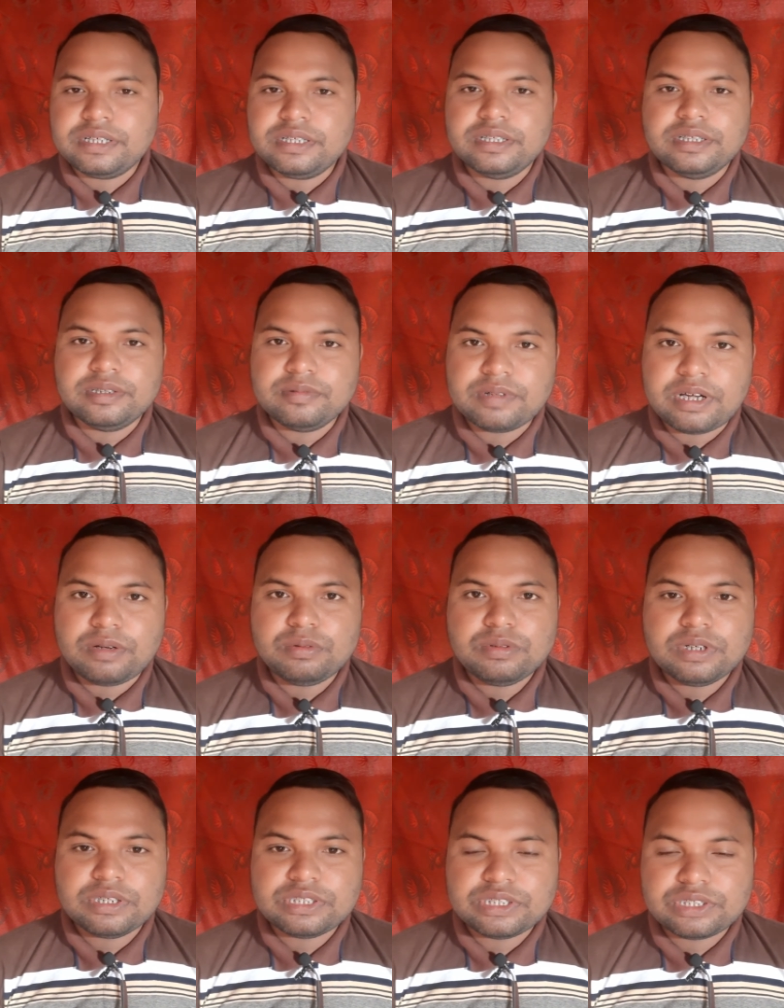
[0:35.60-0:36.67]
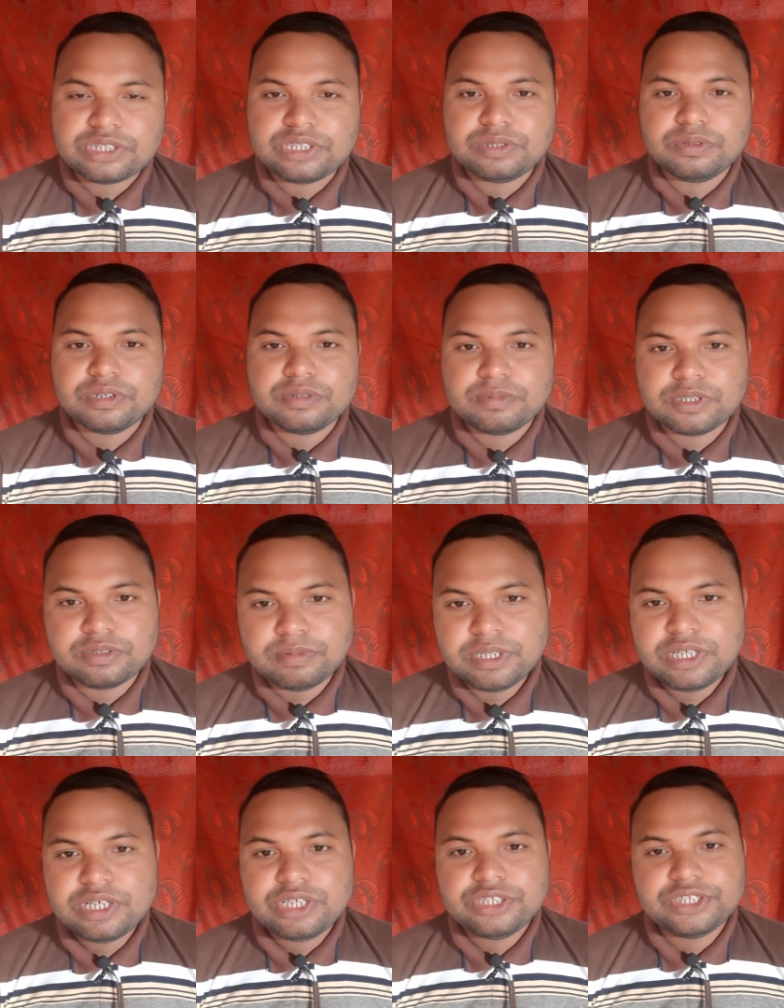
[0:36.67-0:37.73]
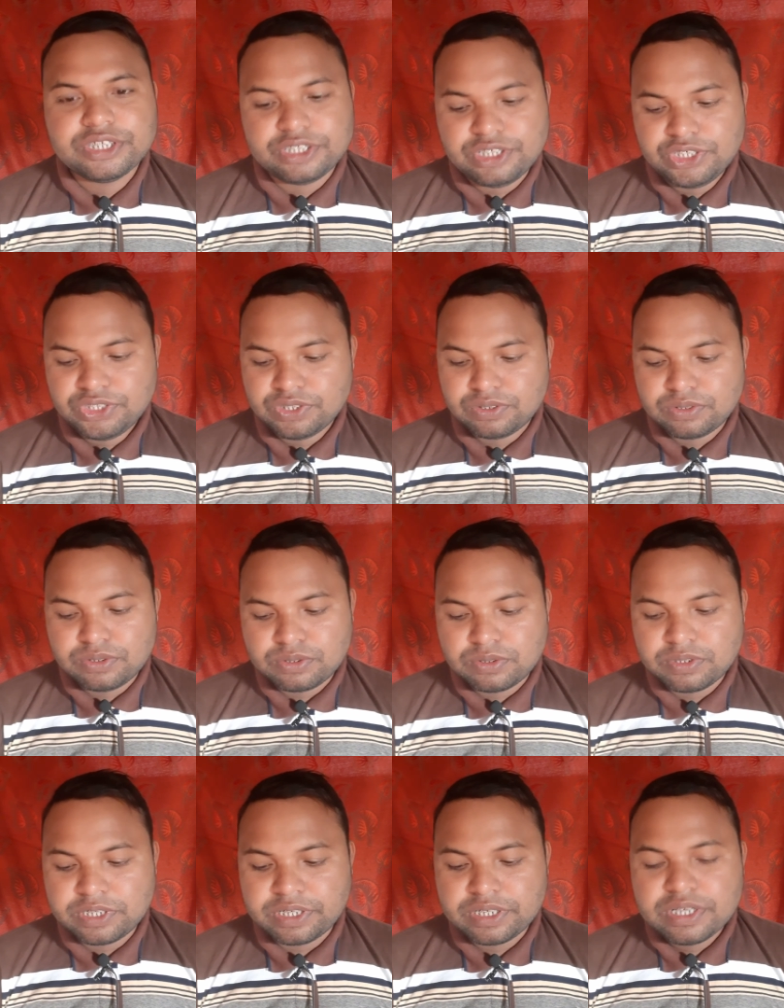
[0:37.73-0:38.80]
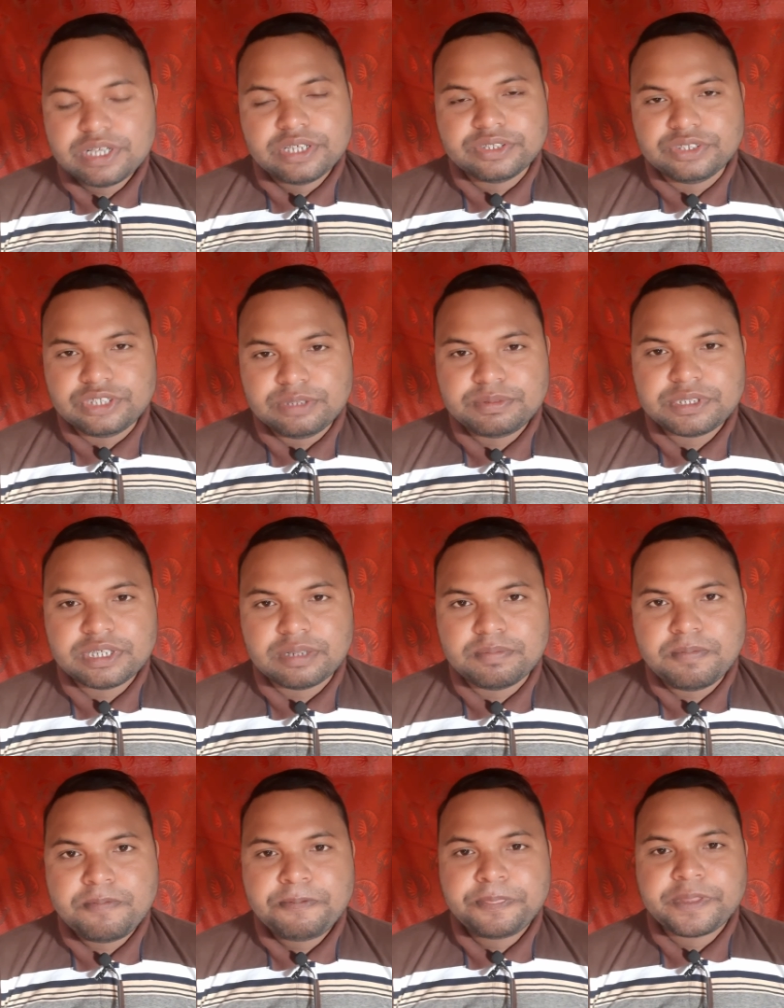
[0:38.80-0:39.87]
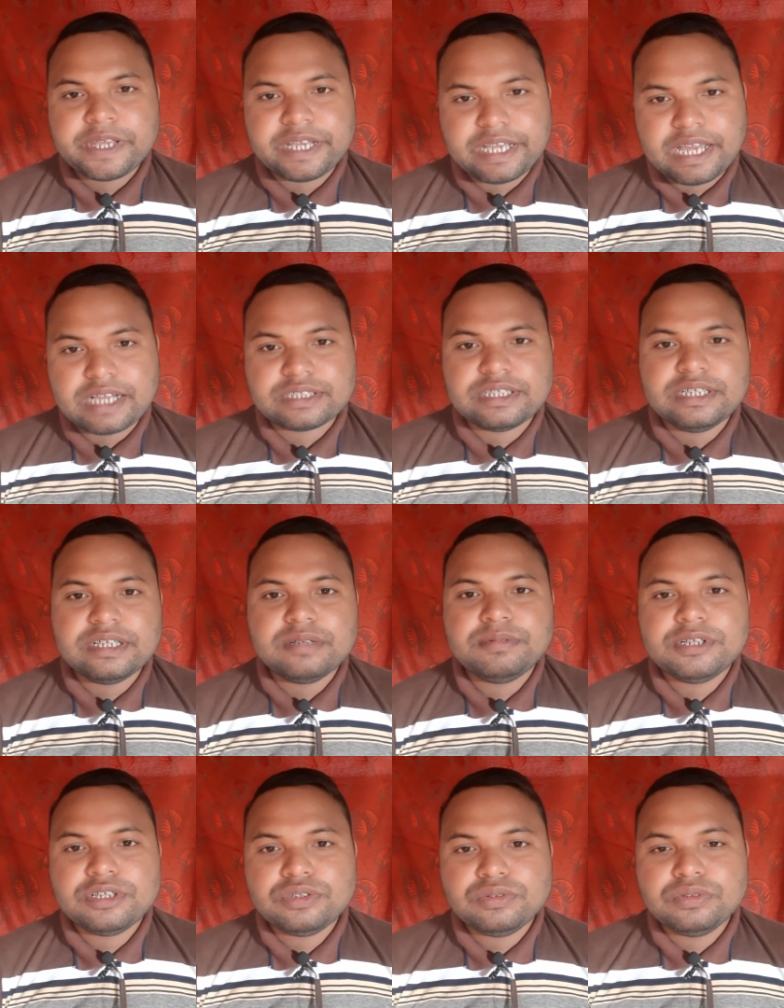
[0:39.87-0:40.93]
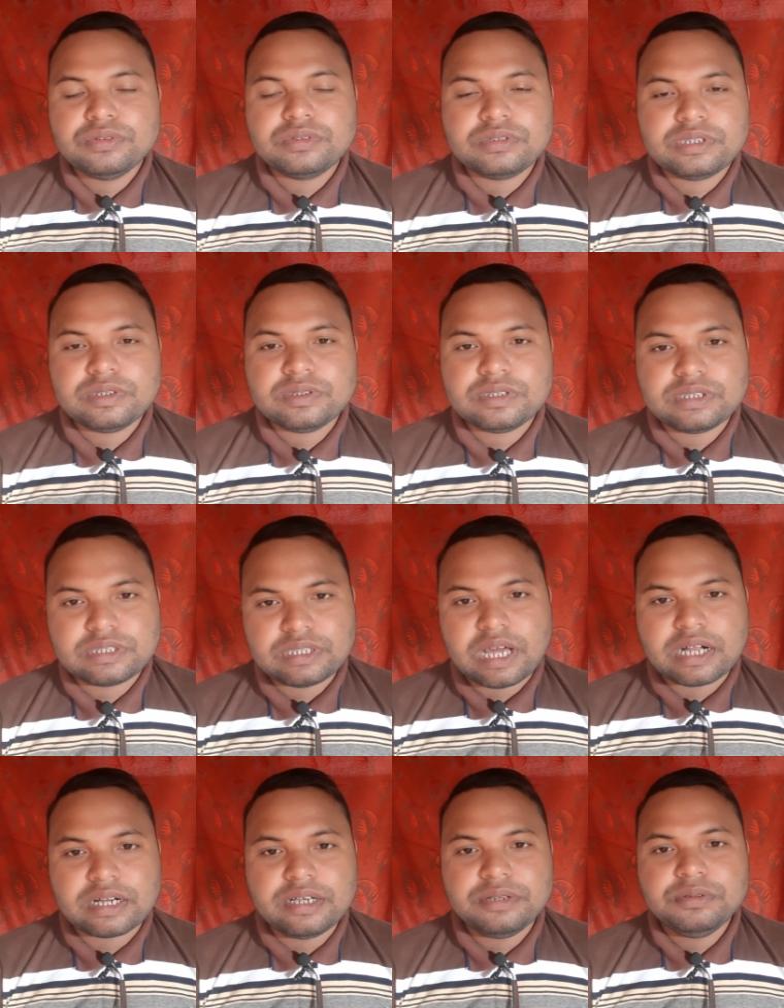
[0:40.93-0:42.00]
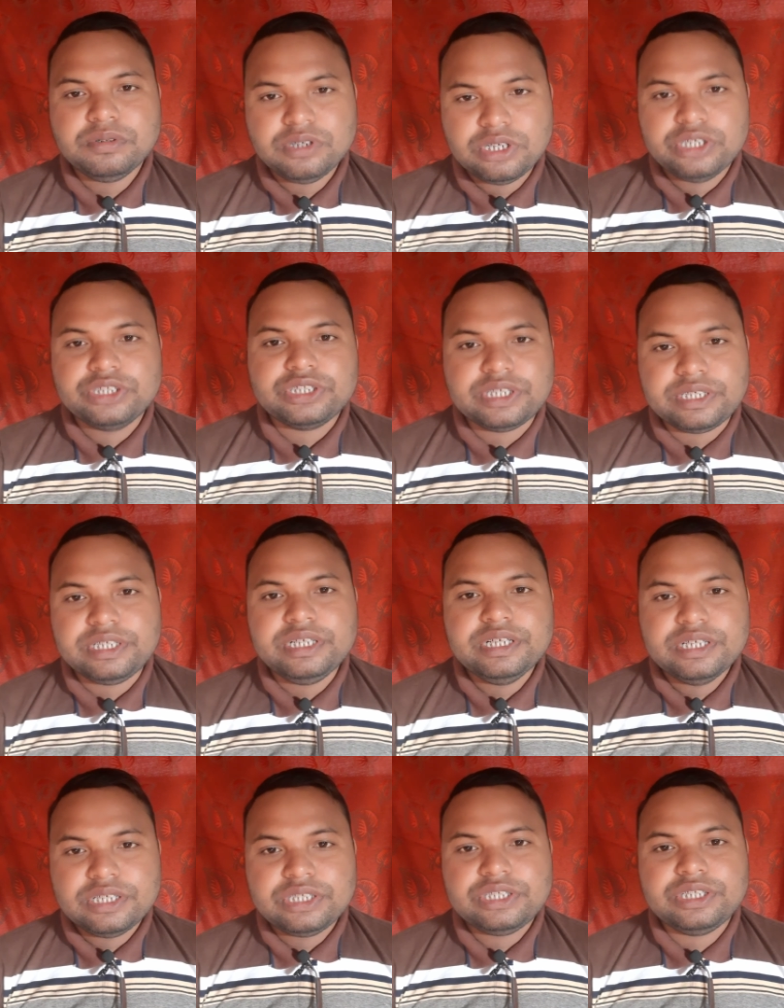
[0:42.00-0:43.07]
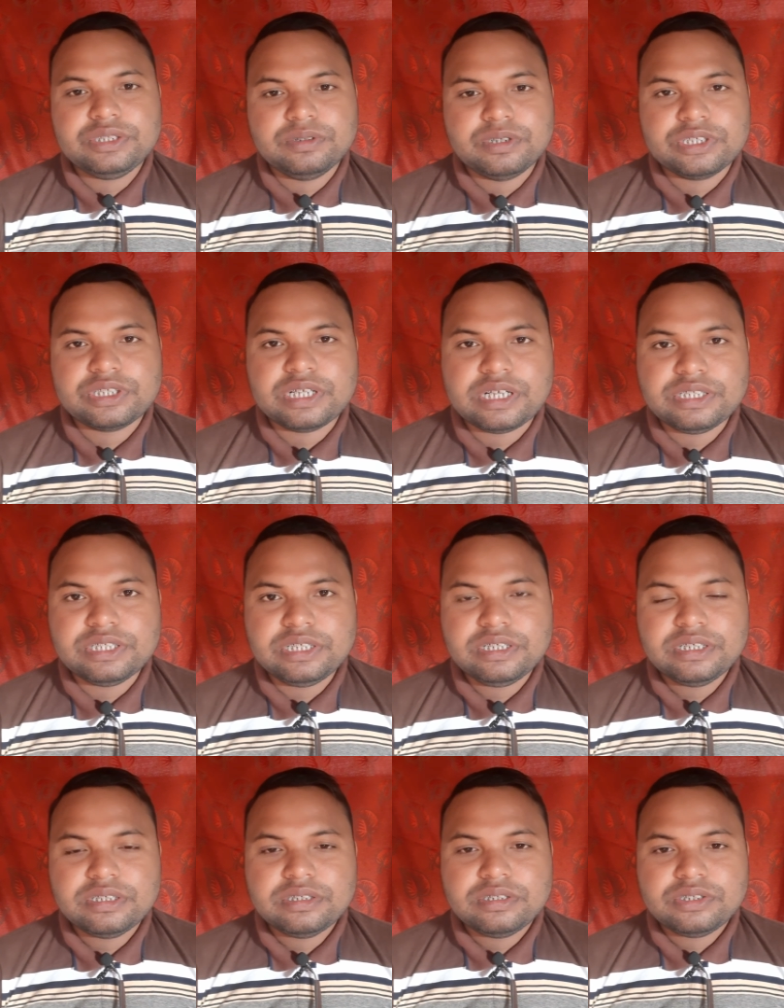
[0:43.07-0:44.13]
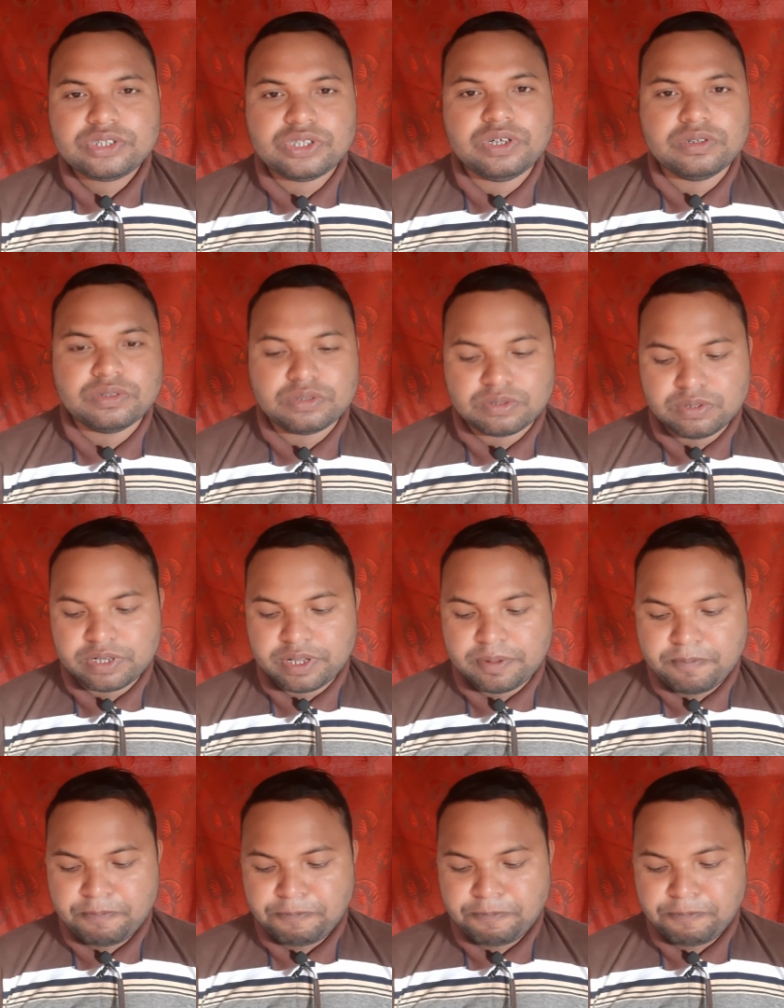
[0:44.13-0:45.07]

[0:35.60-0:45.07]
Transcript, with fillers: এই আলু গাছ শিকড়ের মাধ্যমে সেটি সংগ্রহ করে জিপসাম এক সেন্টিমিটার দূরত্ব থাকলেও সেটি শিকড়ের সাহায্যে সংগ্রহ করে